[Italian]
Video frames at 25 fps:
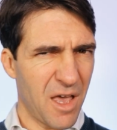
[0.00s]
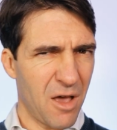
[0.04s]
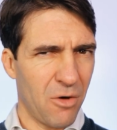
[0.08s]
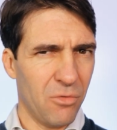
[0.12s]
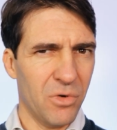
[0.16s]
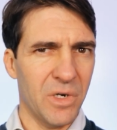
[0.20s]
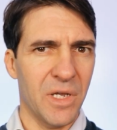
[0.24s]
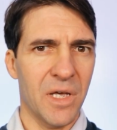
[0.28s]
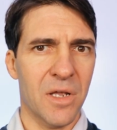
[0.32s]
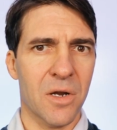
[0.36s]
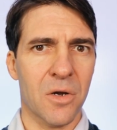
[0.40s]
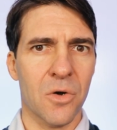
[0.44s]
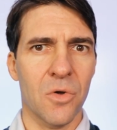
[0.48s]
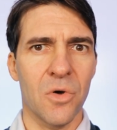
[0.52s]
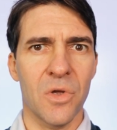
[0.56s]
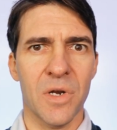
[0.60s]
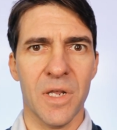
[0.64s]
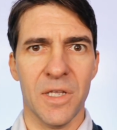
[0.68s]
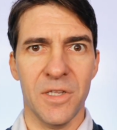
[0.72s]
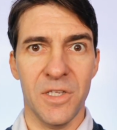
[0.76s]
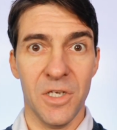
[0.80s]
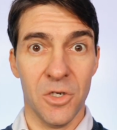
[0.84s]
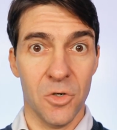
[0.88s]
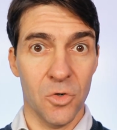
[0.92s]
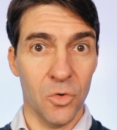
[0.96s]
è un
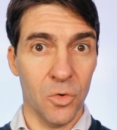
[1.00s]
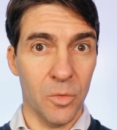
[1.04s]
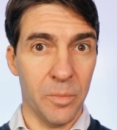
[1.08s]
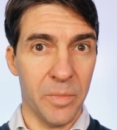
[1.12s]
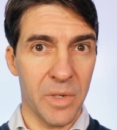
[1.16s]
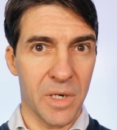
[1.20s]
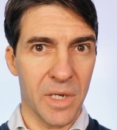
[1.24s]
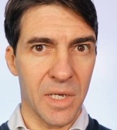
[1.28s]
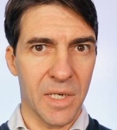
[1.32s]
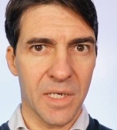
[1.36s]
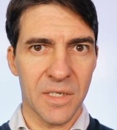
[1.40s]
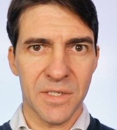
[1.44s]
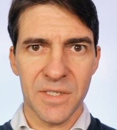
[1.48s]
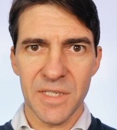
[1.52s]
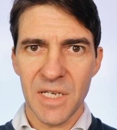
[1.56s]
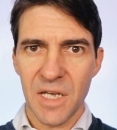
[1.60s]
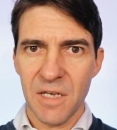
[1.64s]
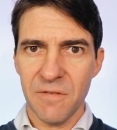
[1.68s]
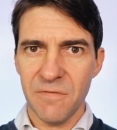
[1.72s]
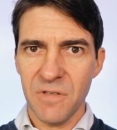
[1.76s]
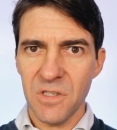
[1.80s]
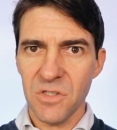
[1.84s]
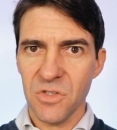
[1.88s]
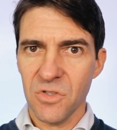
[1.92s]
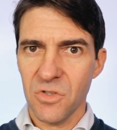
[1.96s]
errore di Kubrick, se
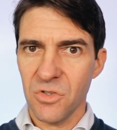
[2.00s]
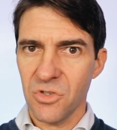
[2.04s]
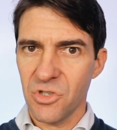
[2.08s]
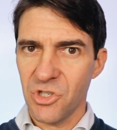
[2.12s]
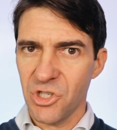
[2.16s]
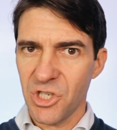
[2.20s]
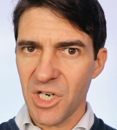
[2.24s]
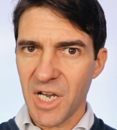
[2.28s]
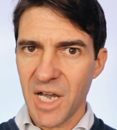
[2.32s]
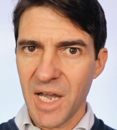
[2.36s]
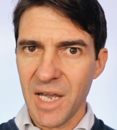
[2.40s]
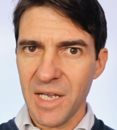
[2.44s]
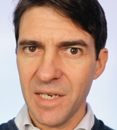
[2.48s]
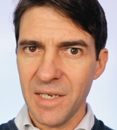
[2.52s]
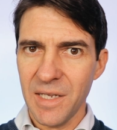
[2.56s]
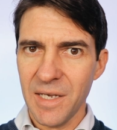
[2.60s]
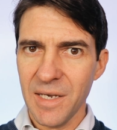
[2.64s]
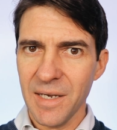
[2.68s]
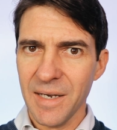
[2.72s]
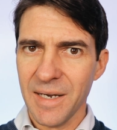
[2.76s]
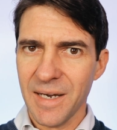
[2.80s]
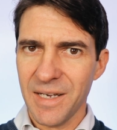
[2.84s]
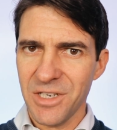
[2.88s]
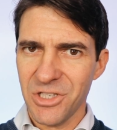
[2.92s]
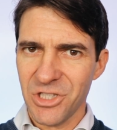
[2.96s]
hai visto
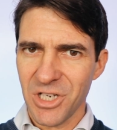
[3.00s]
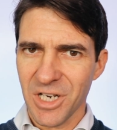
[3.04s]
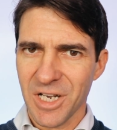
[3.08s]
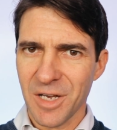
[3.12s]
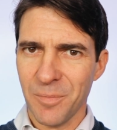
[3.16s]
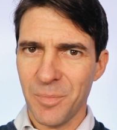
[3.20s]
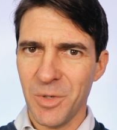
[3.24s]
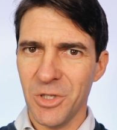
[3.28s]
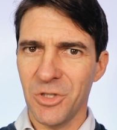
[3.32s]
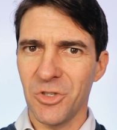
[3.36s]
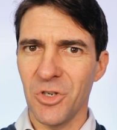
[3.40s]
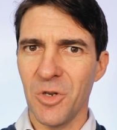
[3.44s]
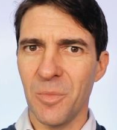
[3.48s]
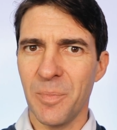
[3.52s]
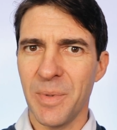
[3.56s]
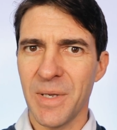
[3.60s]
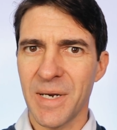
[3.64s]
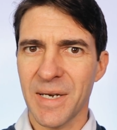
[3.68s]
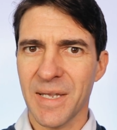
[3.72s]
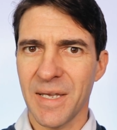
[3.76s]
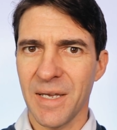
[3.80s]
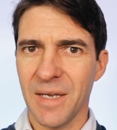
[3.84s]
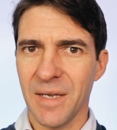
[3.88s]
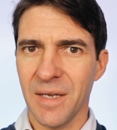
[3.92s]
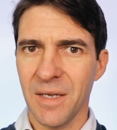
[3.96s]
Shining hai già capito il
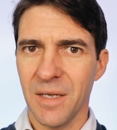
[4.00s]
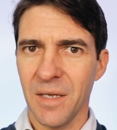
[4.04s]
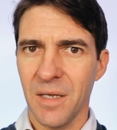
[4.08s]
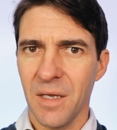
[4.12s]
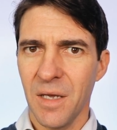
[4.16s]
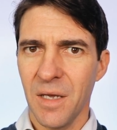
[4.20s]
perché.